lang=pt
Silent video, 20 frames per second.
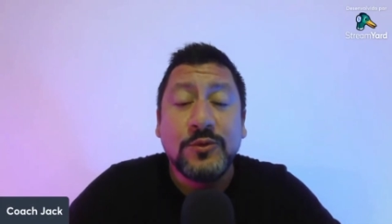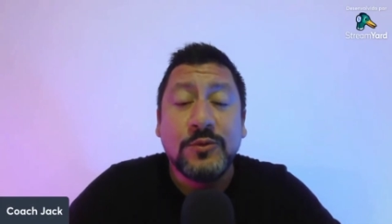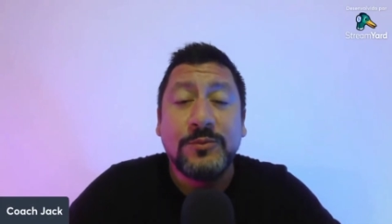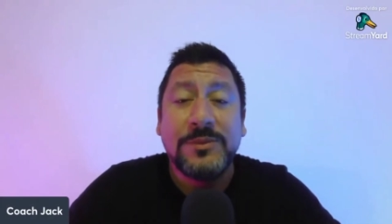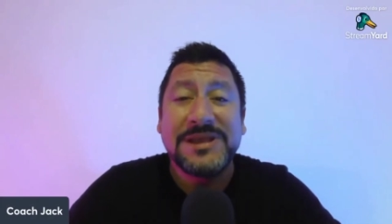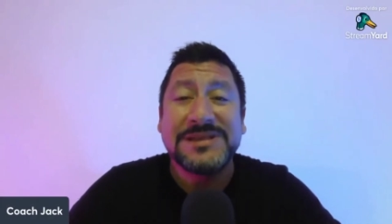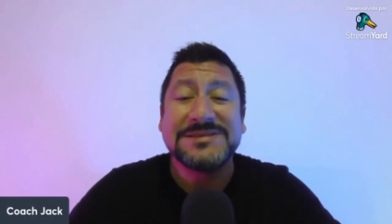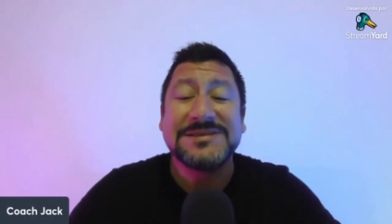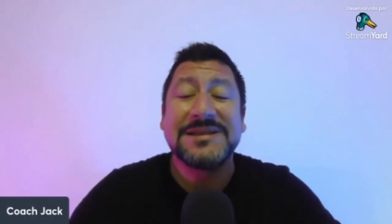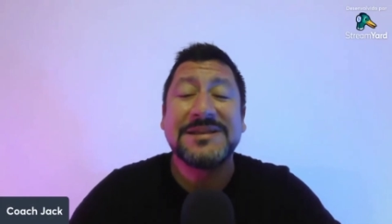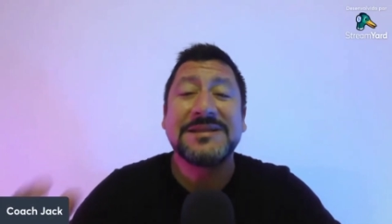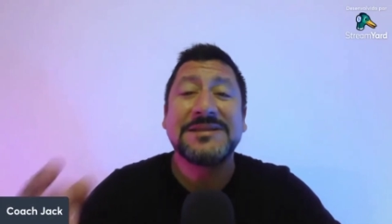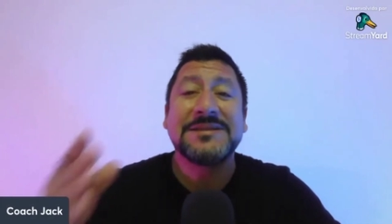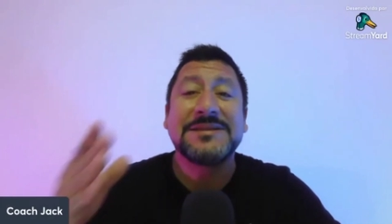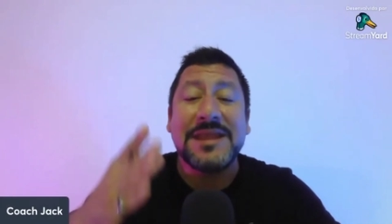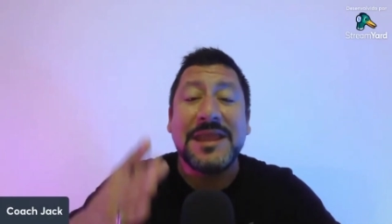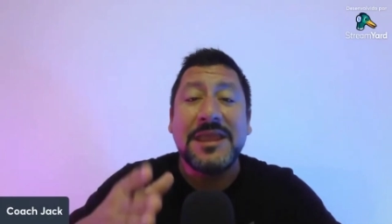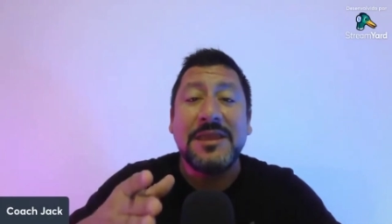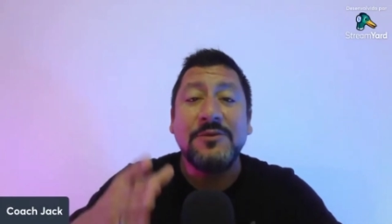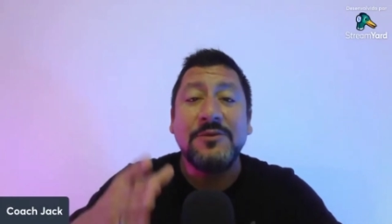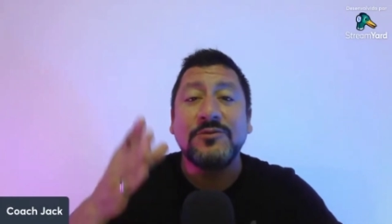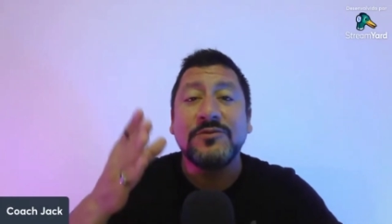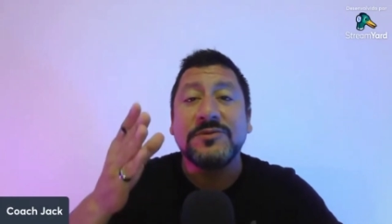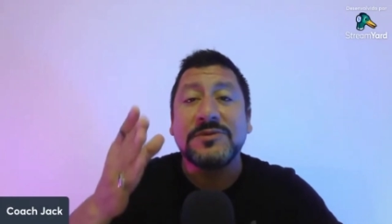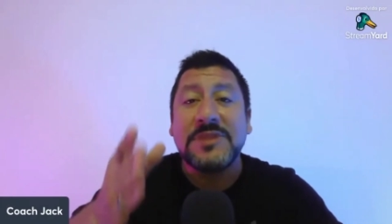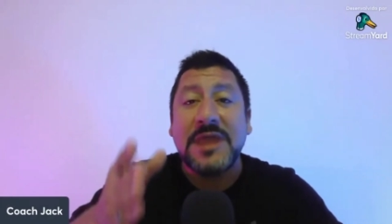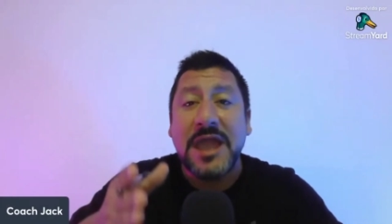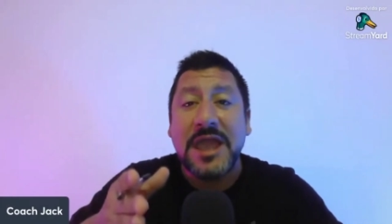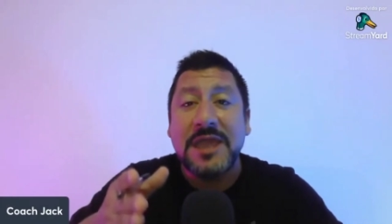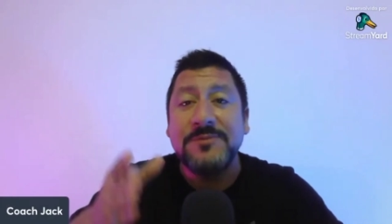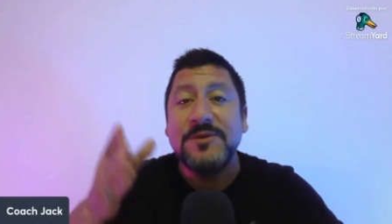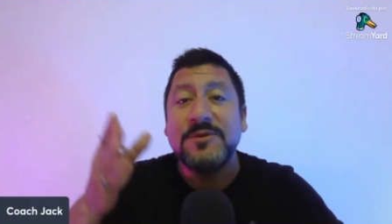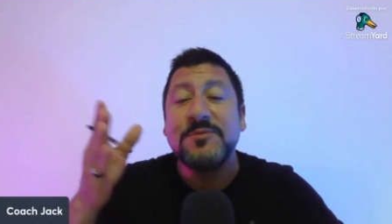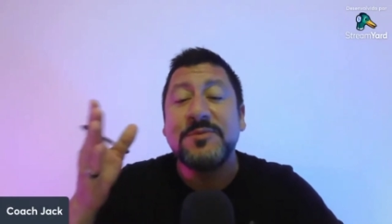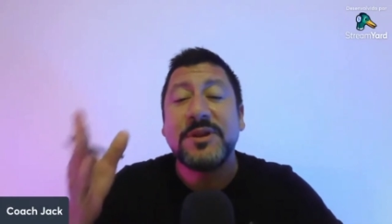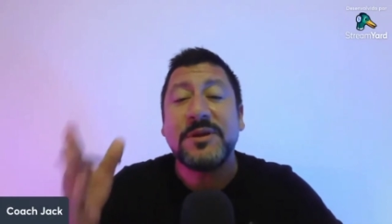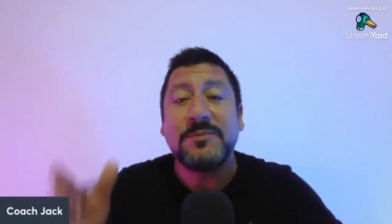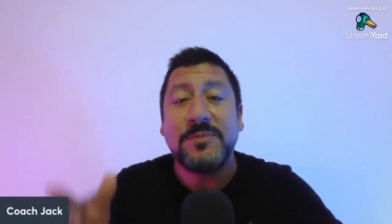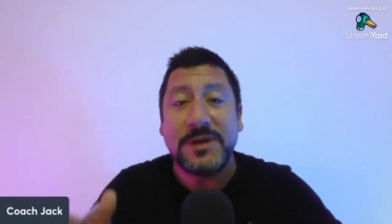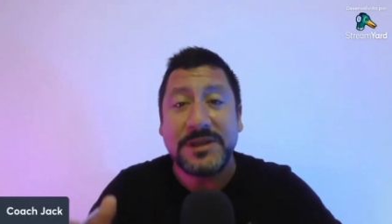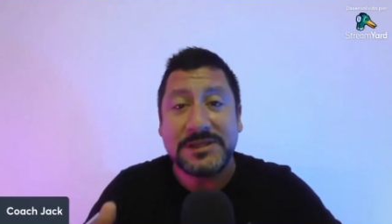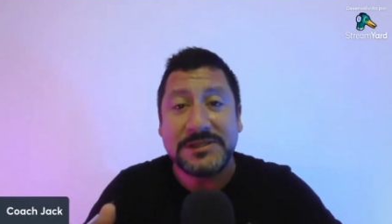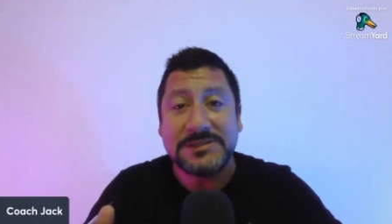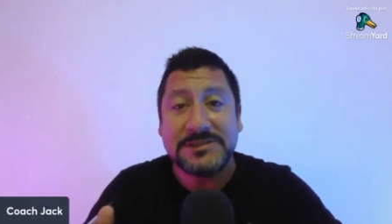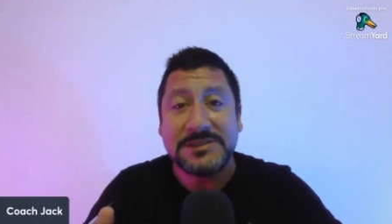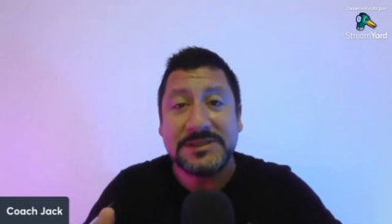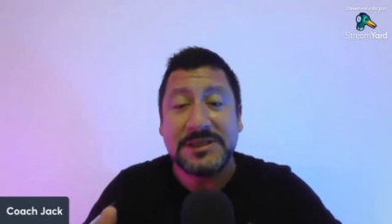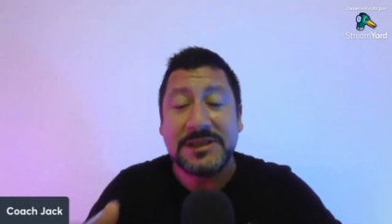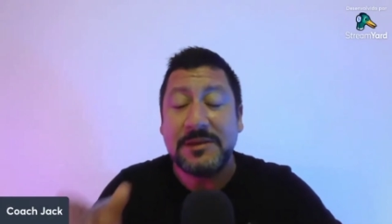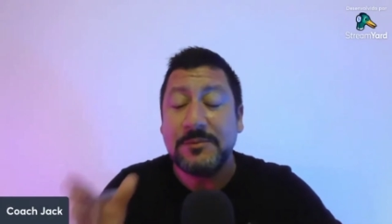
mas ela tem um time para aparecer.